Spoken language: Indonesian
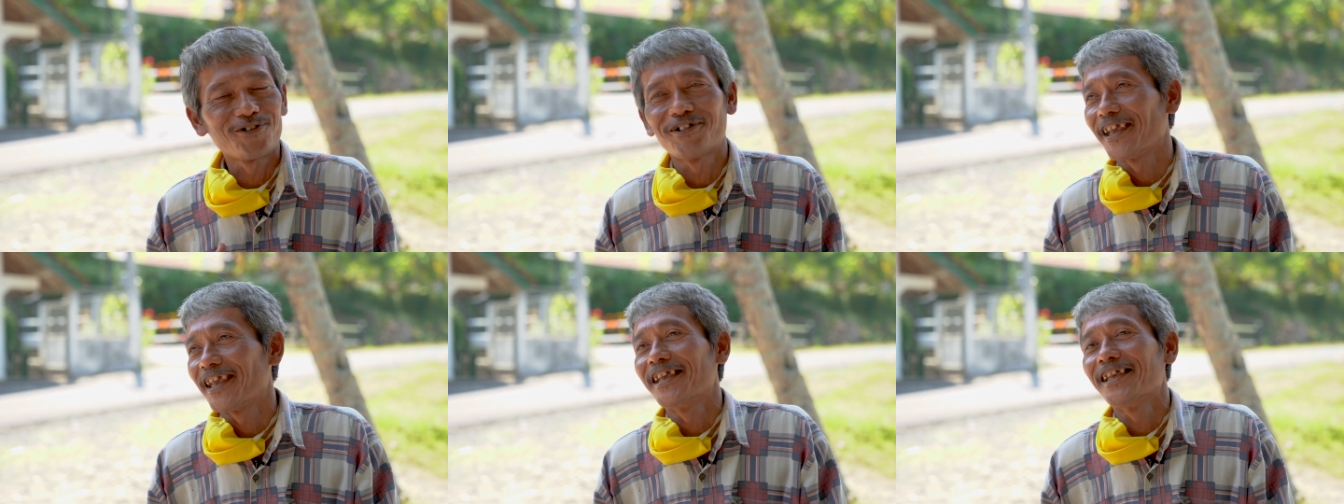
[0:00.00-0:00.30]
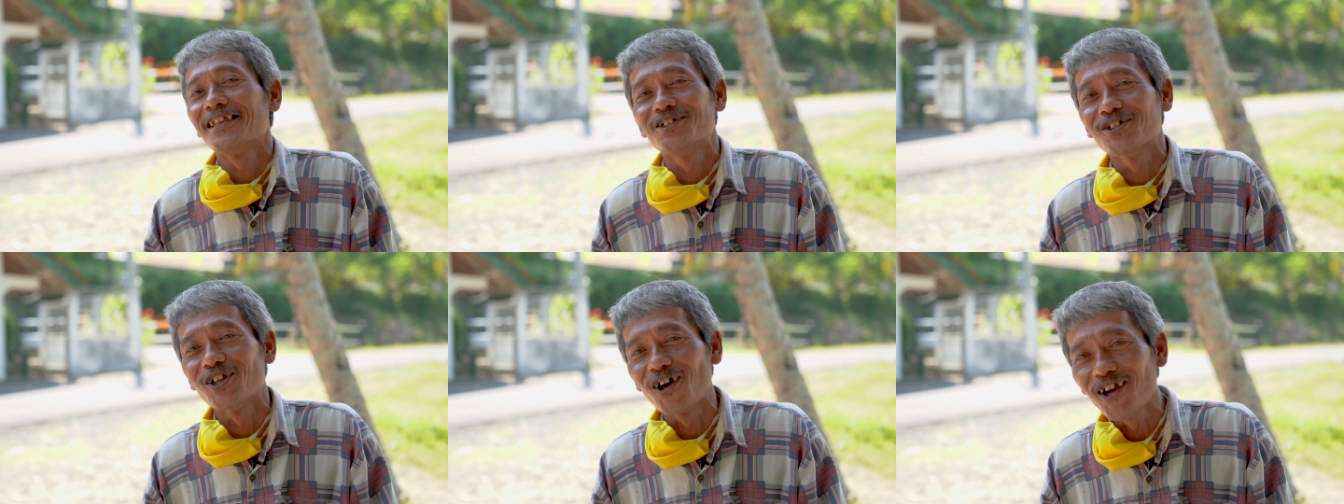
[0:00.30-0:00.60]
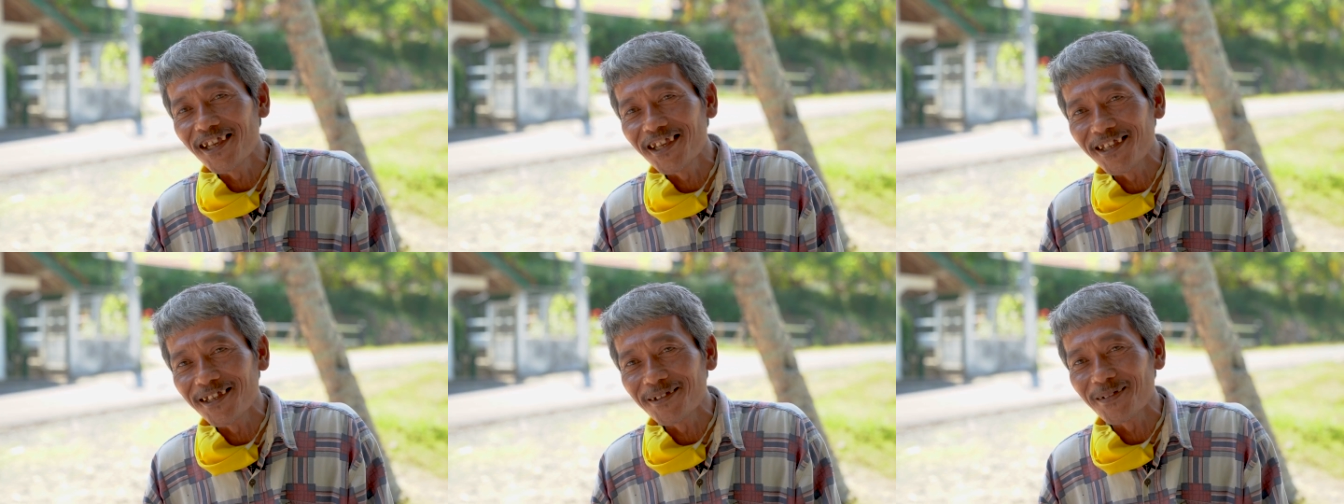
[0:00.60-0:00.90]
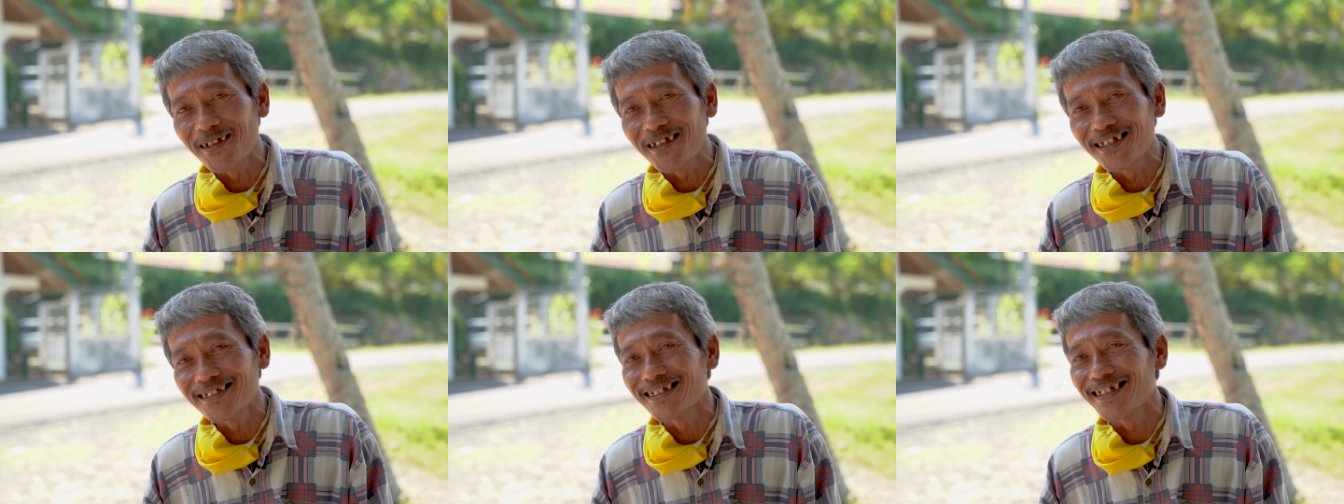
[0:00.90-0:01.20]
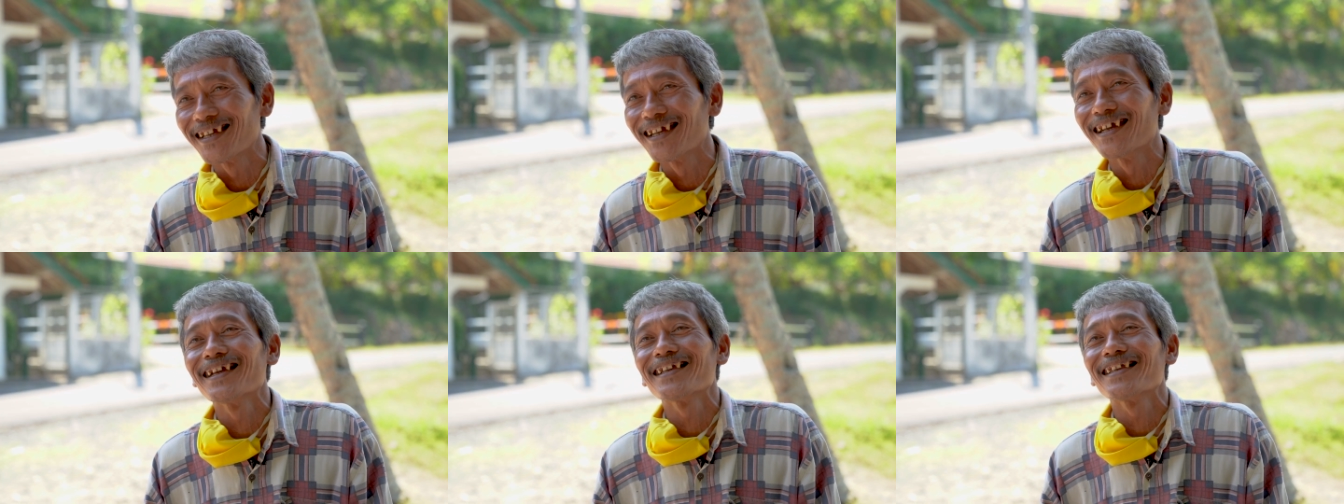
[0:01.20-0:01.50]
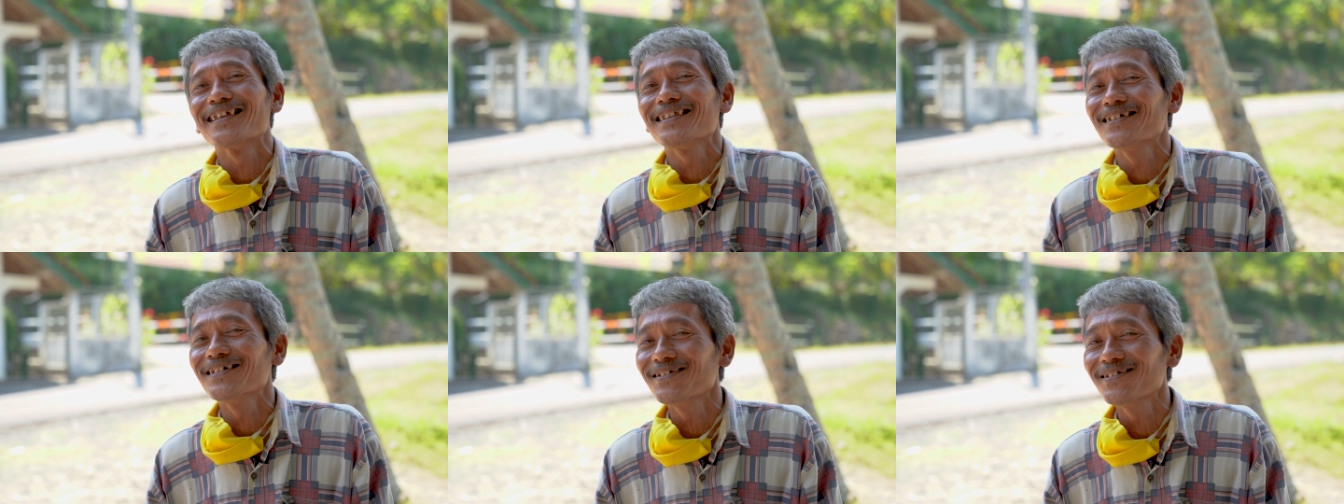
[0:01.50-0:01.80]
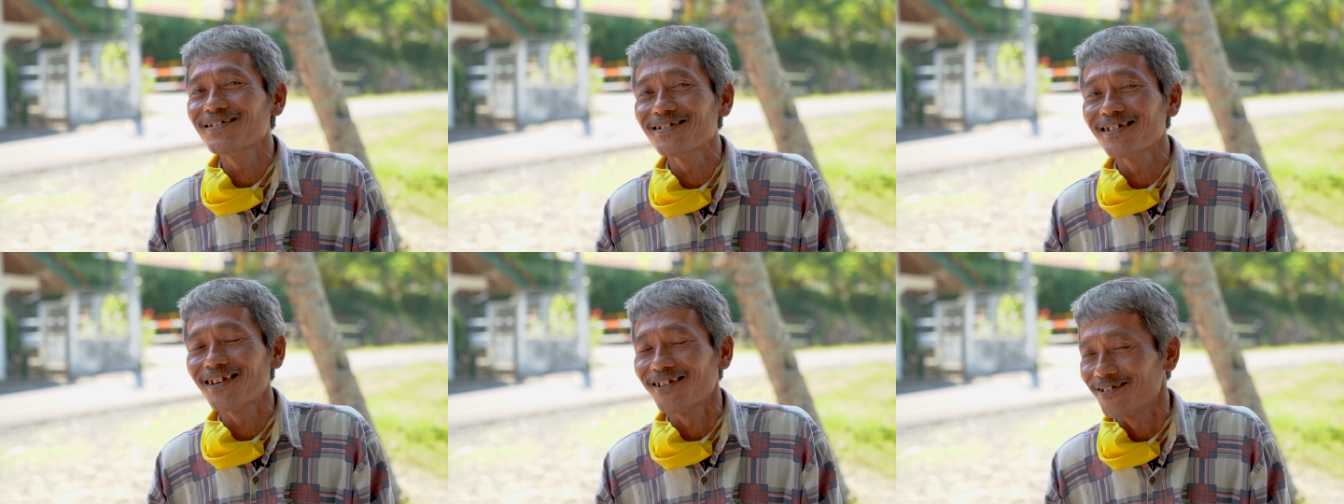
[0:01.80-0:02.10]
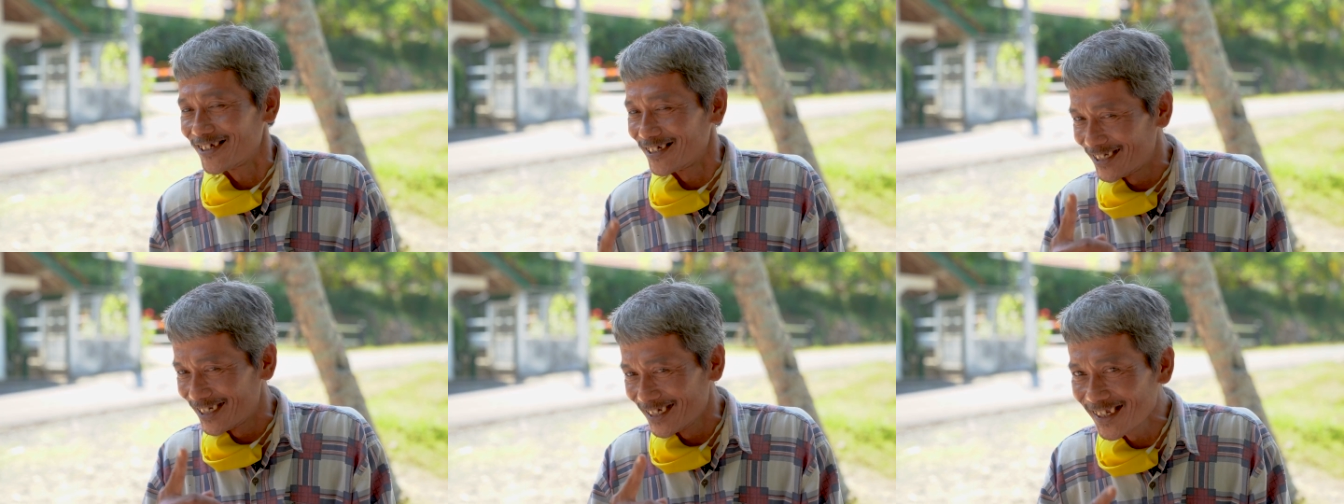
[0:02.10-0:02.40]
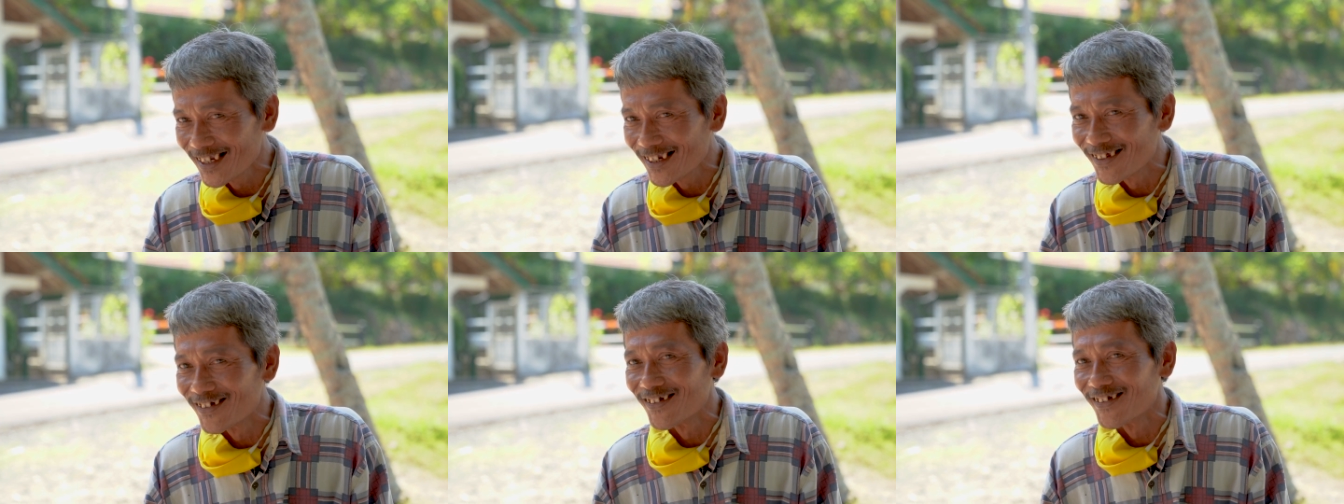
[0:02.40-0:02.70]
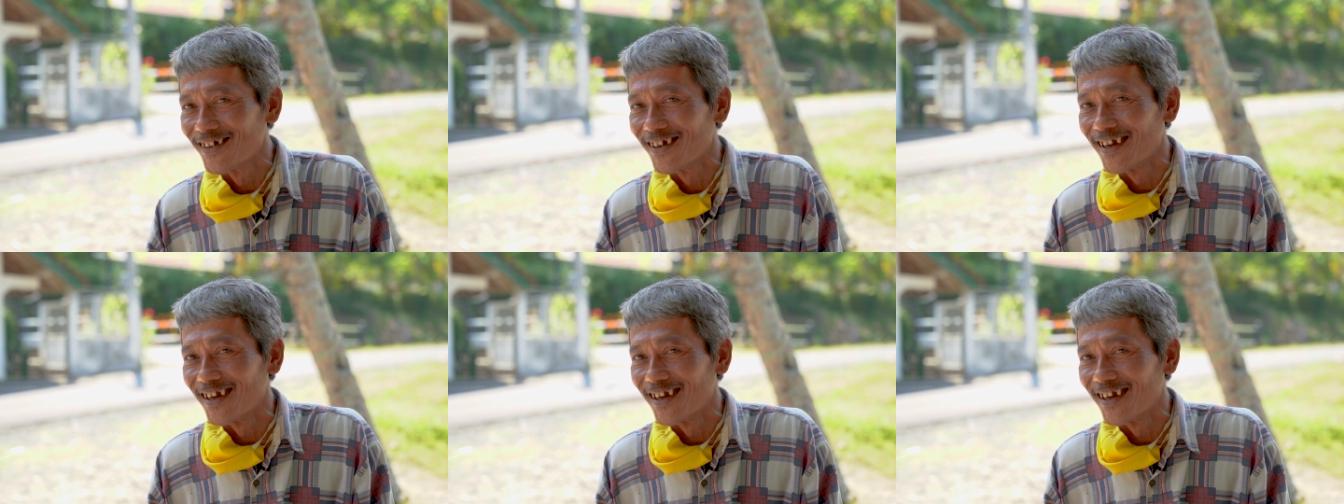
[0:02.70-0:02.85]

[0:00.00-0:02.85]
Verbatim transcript: enjoy man ya gitu kalau di sini loh